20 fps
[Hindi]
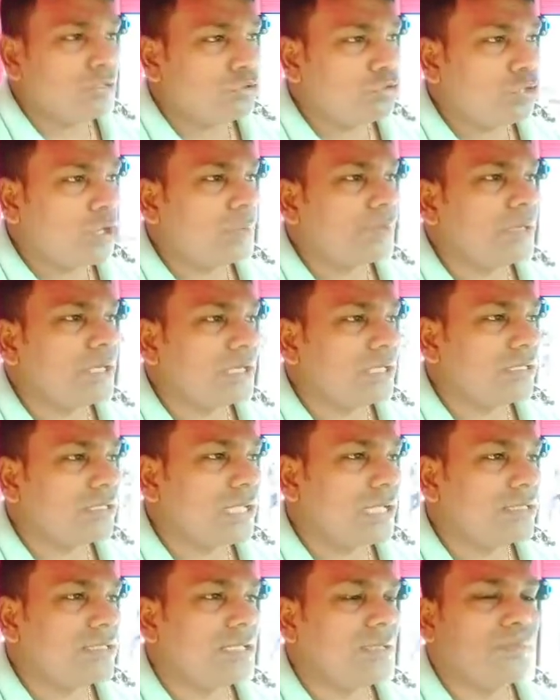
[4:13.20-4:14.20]
जॉब करके
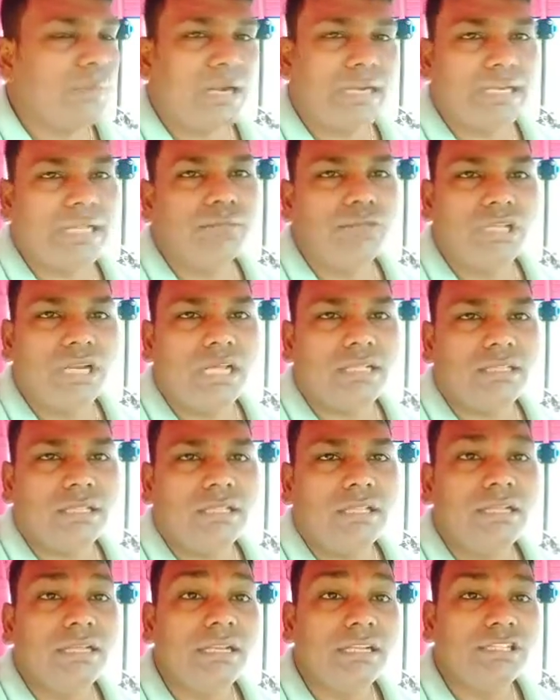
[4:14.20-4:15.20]
साथ साथ पार्ट टाइम चलाता था
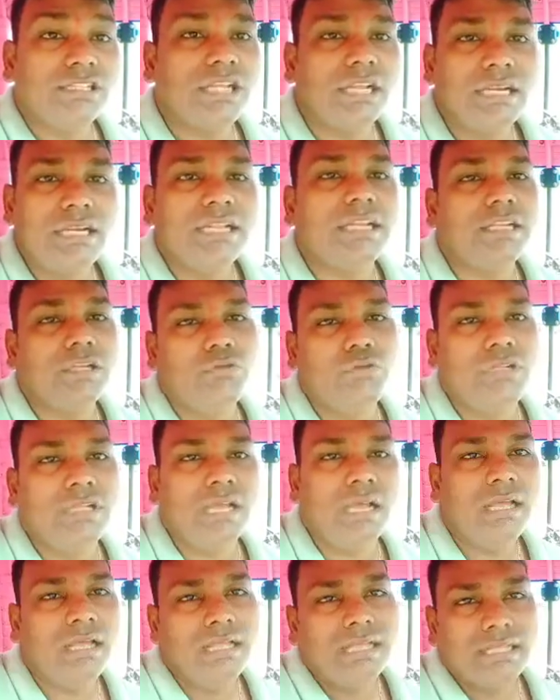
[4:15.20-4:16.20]
लेकिन तो रिक्शा ले क्यों
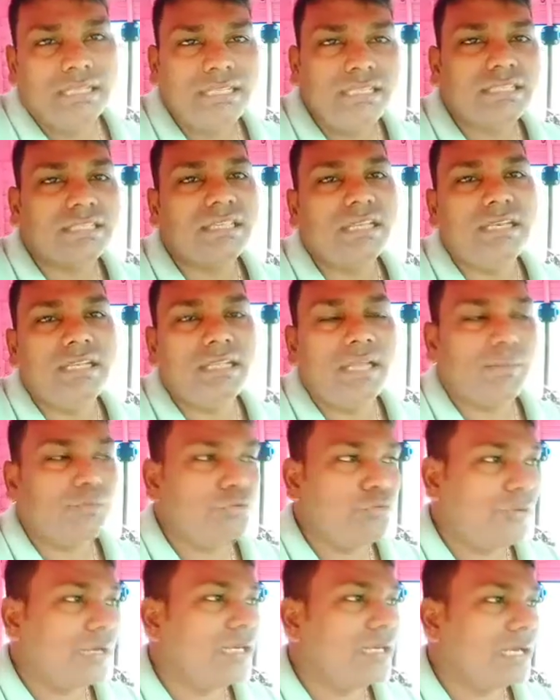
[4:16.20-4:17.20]
लिया इसके लिए
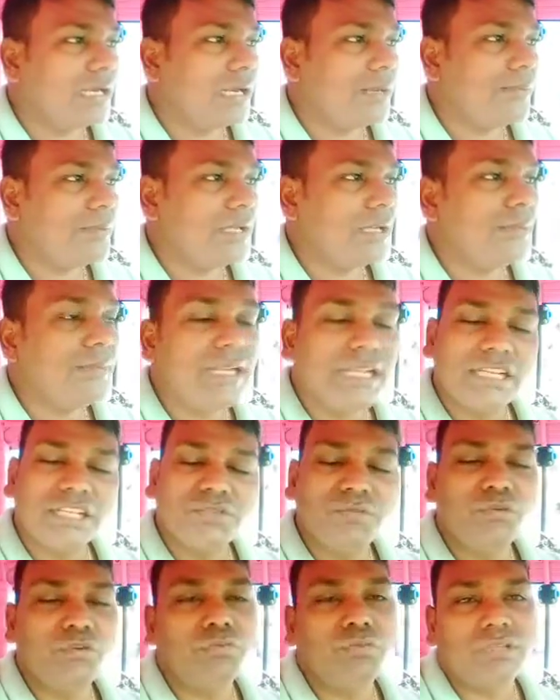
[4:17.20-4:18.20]
आपको वेट करना पड़ेगा मैं
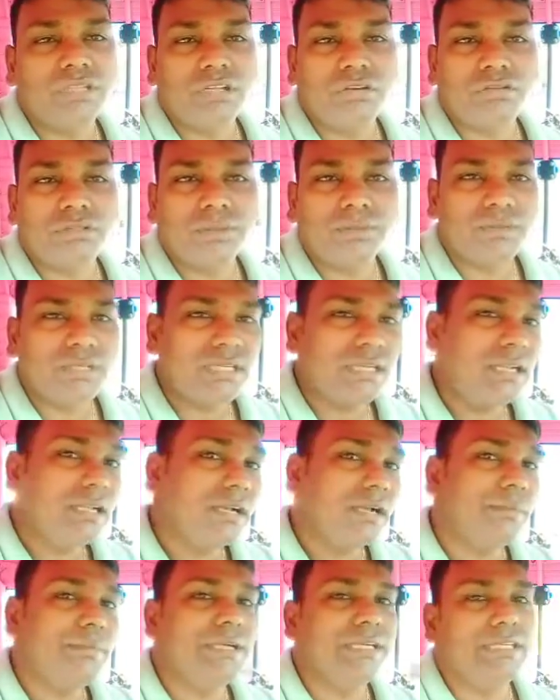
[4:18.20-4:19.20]
नेक्स्ट वीडियो में बताऊँगा तब तक
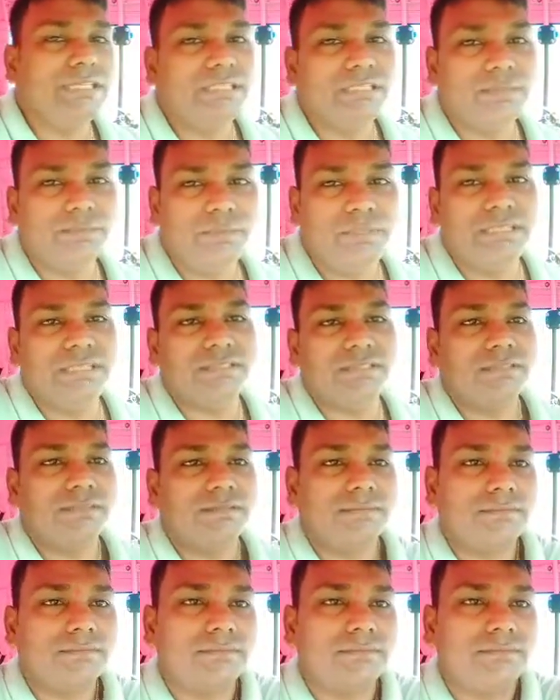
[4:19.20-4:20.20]
लिए कमेंट कीजिए प्लीज़